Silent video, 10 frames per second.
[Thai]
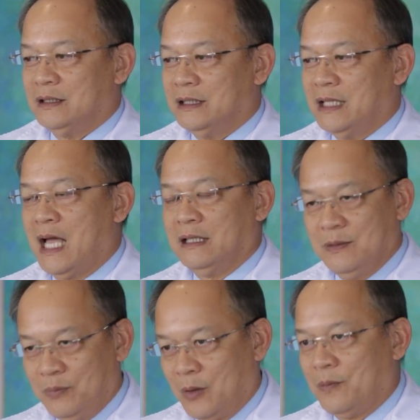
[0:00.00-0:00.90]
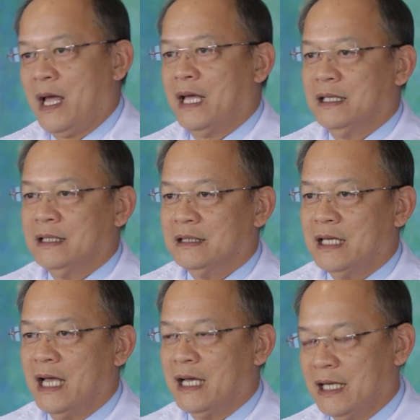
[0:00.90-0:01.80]
ทิศทางที่ปลอดภัย
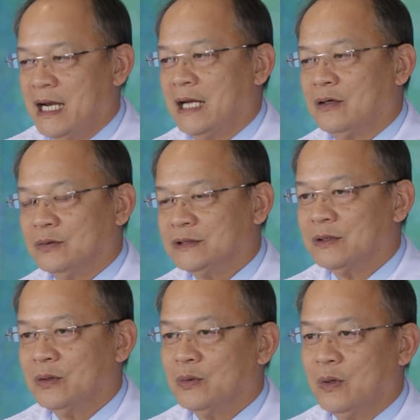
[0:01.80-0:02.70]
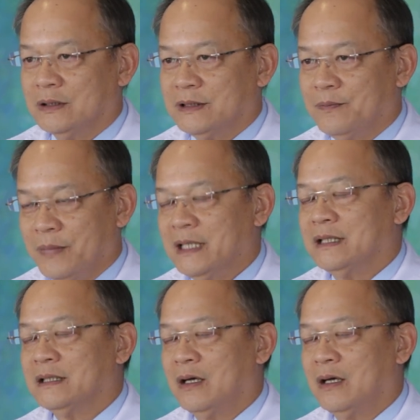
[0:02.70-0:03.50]
นะฮะขนาดของสกรูก็จำเป็น